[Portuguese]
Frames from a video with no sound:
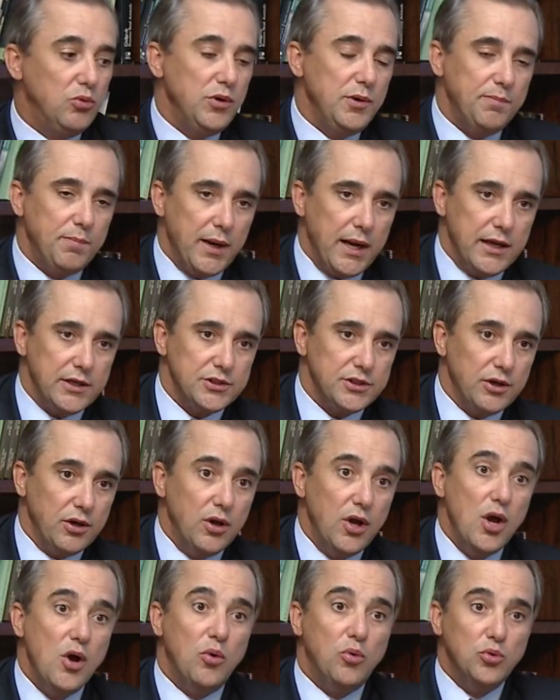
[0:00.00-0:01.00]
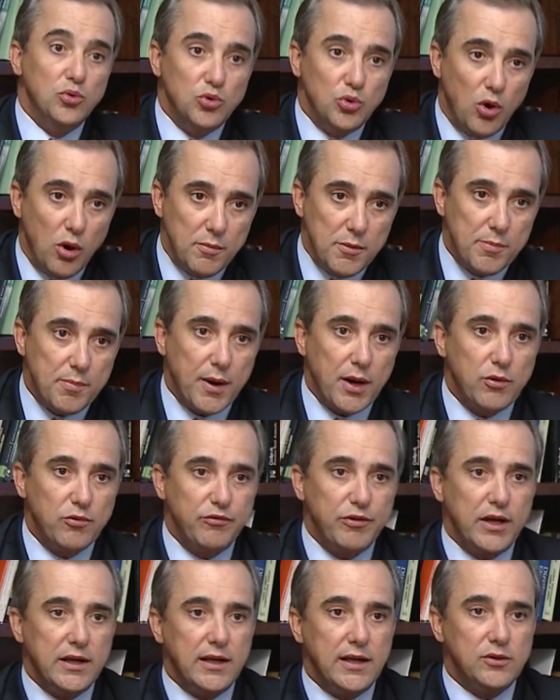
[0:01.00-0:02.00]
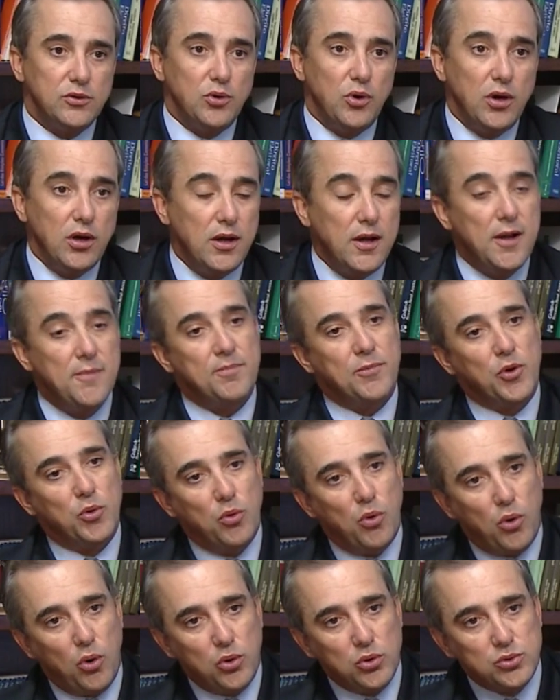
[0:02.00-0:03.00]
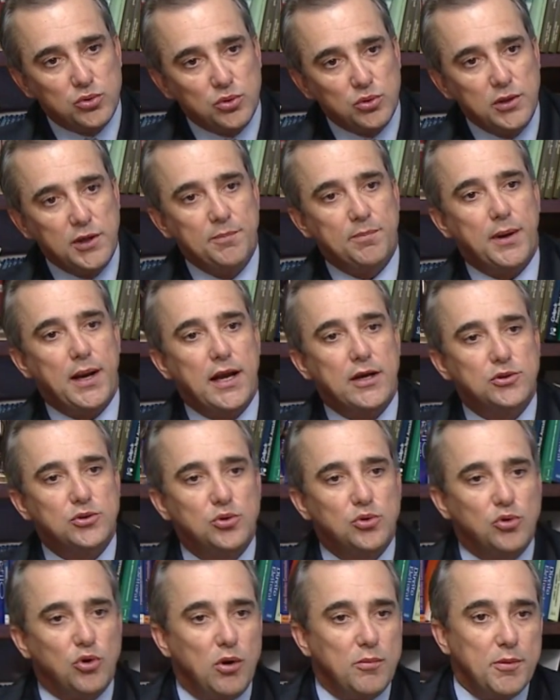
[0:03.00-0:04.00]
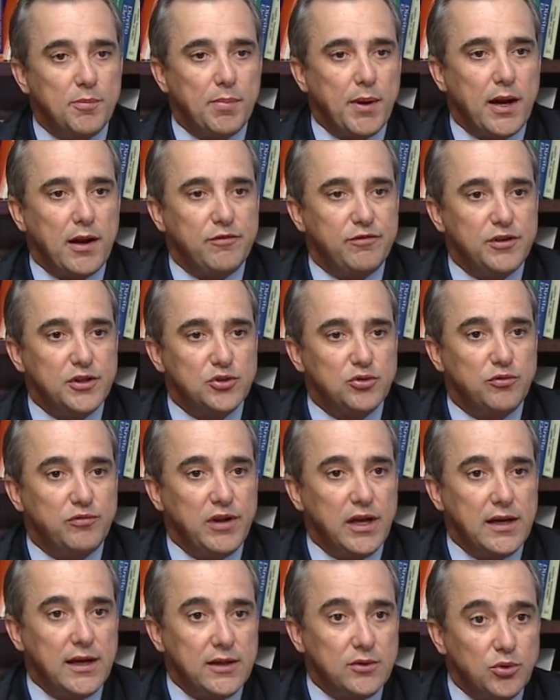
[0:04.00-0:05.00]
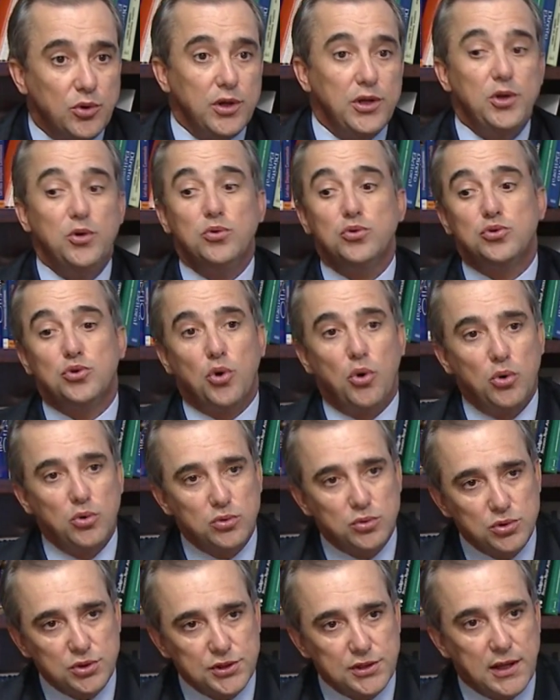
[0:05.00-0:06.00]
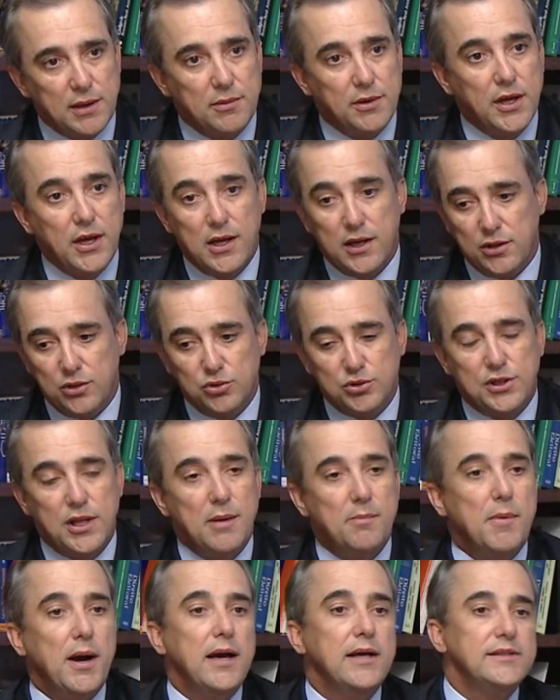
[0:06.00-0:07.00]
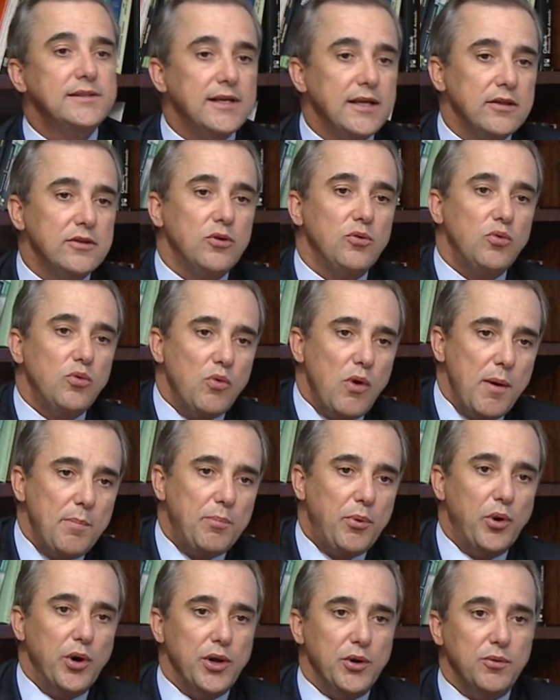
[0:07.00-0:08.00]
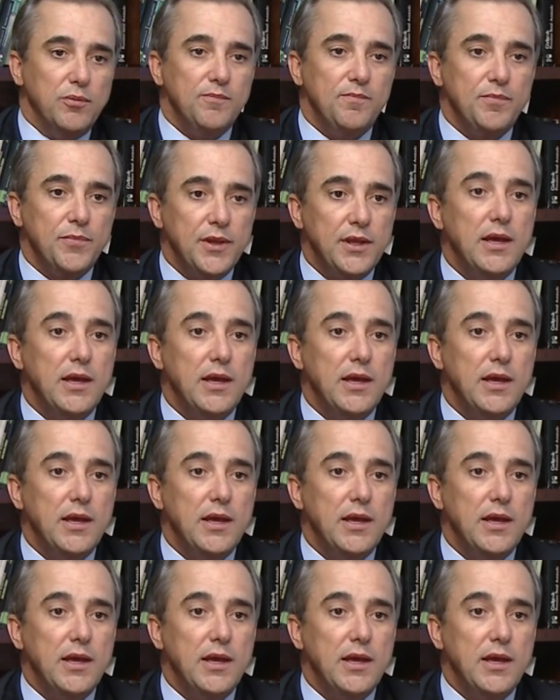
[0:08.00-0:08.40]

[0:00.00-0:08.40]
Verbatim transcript: Um empresta um nome para governador, o outro empresta um nome para vice-governador e os outros e os demais entram com apoio.